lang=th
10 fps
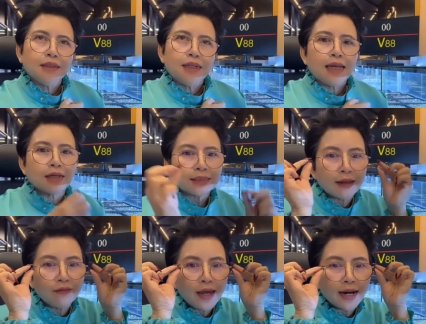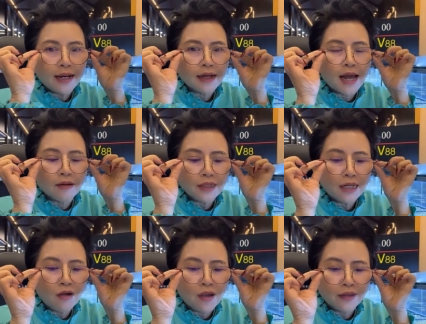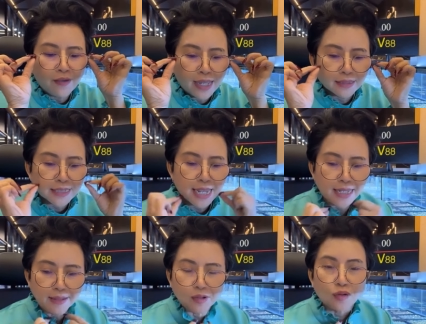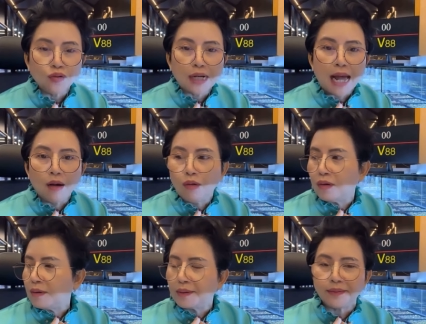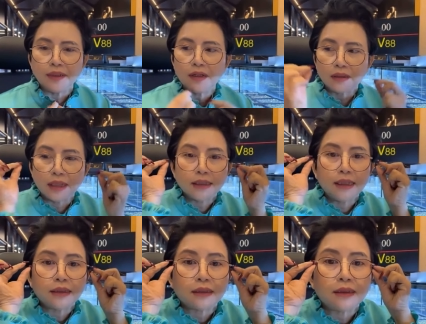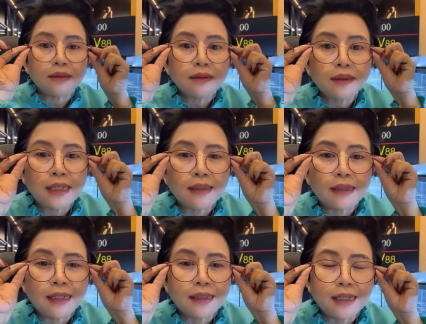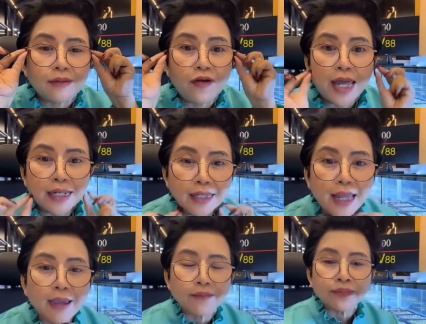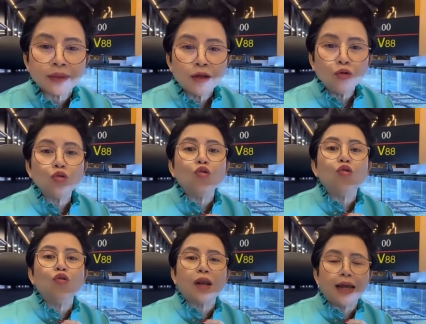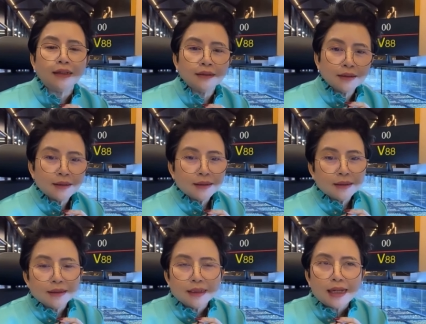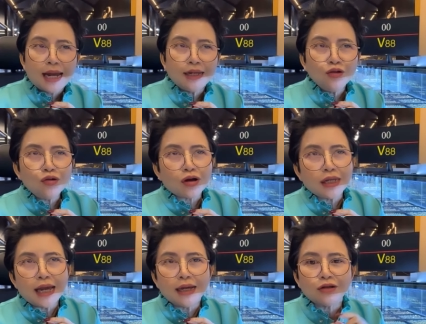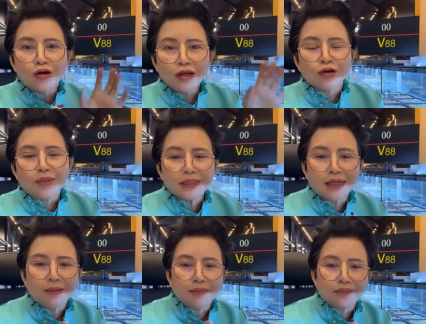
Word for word: แล้วก็ใส่แว่น แล้วก็เอาที่ห้อยแว่นใส่อิ่มก็ดูเท่าไม่ไม่น้องเหรอที่ที่ที่ที่แว่นนี่นะคุณครูนะอายุก็ยังน้อยกว่าไม่เชฟ